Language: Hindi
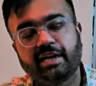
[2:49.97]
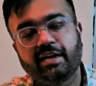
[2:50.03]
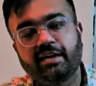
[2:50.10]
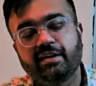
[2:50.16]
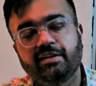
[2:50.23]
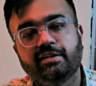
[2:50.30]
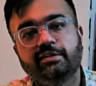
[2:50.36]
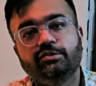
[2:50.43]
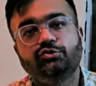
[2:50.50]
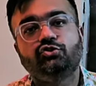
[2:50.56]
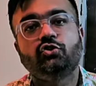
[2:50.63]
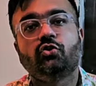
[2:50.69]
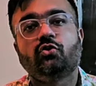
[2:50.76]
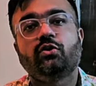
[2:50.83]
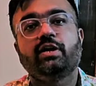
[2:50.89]
जो ए
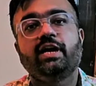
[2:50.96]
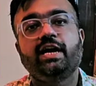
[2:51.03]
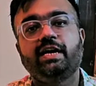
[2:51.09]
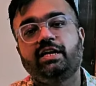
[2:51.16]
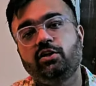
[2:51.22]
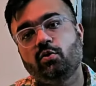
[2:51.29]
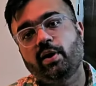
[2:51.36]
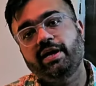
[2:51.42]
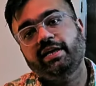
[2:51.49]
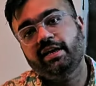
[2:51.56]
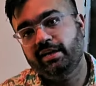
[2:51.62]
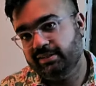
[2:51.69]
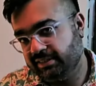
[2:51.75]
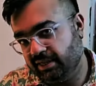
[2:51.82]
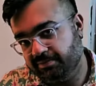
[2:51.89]
के हिसाब से
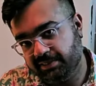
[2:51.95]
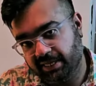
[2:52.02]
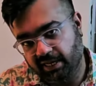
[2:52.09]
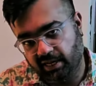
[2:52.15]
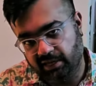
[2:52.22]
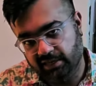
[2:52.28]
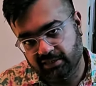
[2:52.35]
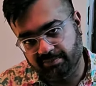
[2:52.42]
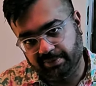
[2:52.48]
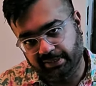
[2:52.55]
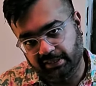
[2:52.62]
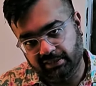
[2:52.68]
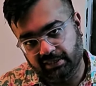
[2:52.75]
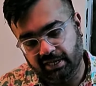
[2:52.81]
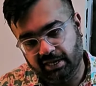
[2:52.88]
कलर्स बदलता है
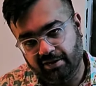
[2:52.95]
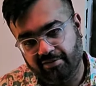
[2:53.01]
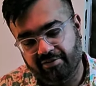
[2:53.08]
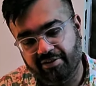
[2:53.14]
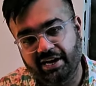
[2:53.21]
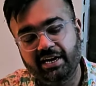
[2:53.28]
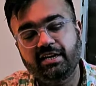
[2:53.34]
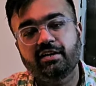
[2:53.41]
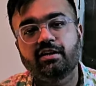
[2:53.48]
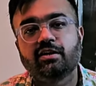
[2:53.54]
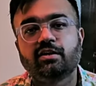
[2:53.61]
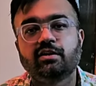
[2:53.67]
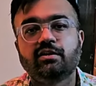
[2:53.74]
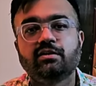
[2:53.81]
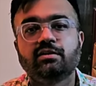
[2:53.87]
रेड
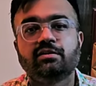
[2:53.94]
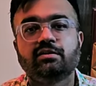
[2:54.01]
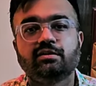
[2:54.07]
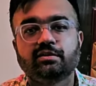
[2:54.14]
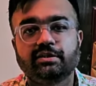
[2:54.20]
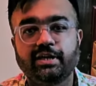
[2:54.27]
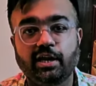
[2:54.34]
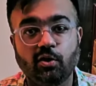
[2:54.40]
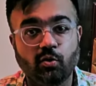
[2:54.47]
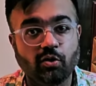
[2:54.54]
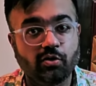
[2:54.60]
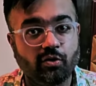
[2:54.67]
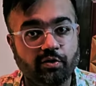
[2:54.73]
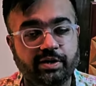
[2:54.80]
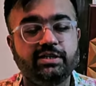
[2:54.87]
येलो और
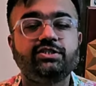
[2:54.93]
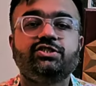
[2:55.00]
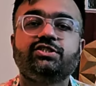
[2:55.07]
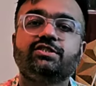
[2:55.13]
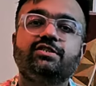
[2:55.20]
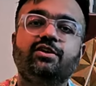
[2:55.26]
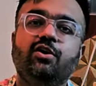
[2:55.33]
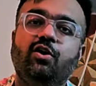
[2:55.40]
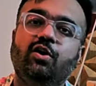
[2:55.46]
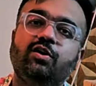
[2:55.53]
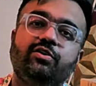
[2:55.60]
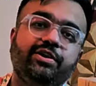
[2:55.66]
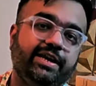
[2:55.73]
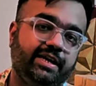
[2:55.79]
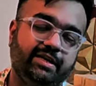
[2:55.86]
ऑरेंज और
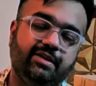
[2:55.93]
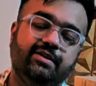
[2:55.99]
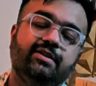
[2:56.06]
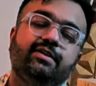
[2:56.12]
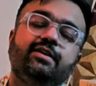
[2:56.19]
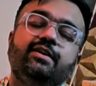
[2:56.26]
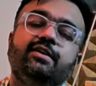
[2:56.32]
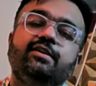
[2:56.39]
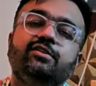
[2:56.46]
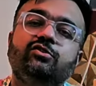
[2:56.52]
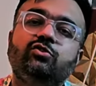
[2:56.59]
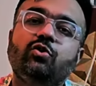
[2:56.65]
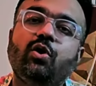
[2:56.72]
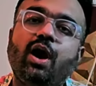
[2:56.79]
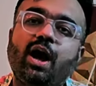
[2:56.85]
ग्रीन तो
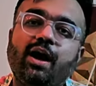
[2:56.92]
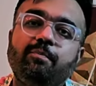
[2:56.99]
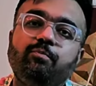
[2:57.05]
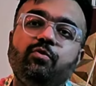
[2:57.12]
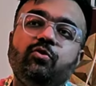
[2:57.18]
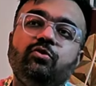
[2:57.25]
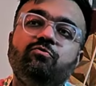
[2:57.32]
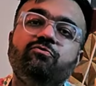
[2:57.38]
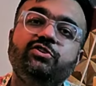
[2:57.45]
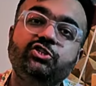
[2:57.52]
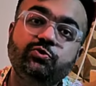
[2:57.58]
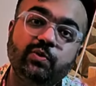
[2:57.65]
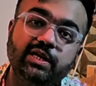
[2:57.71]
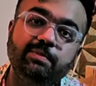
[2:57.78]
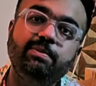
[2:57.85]
आपको विजुअली भी
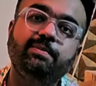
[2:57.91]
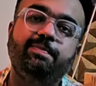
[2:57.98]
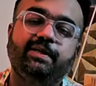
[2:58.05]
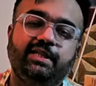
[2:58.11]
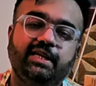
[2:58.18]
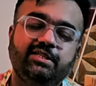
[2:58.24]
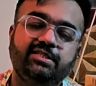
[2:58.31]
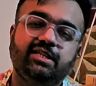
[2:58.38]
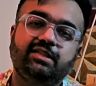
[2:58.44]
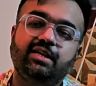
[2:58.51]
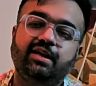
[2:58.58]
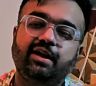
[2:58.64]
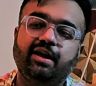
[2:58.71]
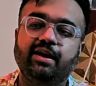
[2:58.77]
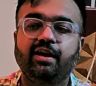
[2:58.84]
पता चलता रहेगा
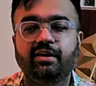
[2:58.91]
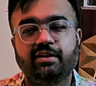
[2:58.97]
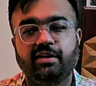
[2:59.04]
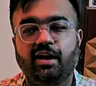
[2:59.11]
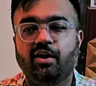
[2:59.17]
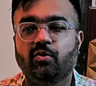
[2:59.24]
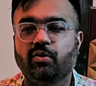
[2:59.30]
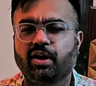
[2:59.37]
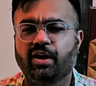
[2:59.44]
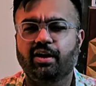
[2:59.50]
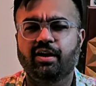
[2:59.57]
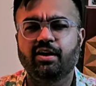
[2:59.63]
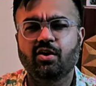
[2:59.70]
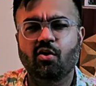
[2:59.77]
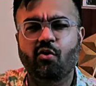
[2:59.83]
क्या हो रहा है
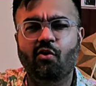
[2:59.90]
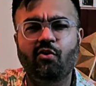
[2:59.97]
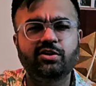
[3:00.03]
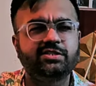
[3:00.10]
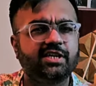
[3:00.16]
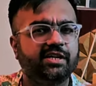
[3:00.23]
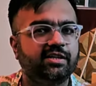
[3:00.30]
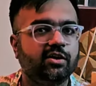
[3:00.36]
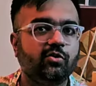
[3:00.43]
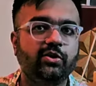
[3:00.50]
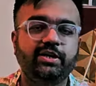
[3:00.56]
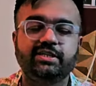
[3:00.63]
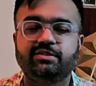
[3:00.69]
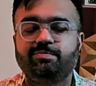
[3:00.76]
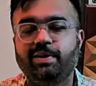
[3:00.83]
और ज़्यादा कोई डिस्प्ले
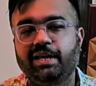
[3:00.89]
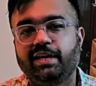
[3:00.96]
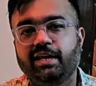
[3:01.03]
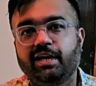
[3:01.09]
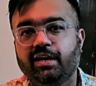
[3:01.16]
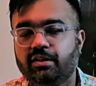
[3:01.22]
नहीं है तो रात